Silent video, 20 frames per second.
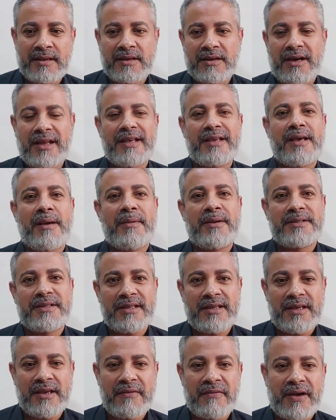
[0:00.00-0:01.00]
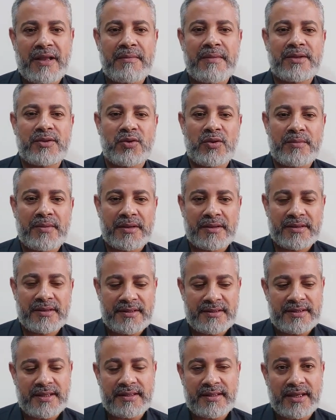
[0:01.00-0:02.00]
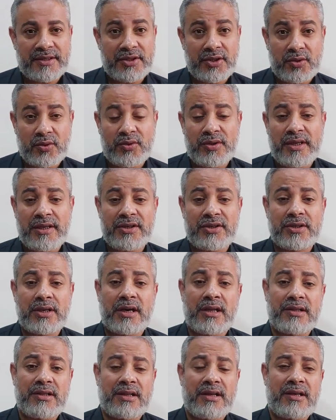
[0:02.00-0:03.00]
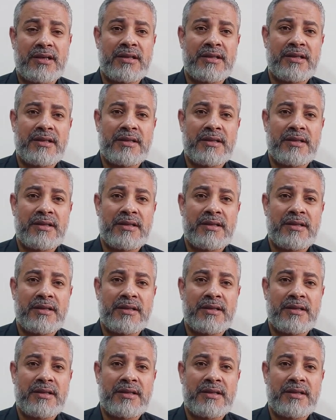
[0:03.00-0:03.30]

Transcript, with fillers: قال يا أبتي افعل ما تؤمر ستجدني إن شاء الله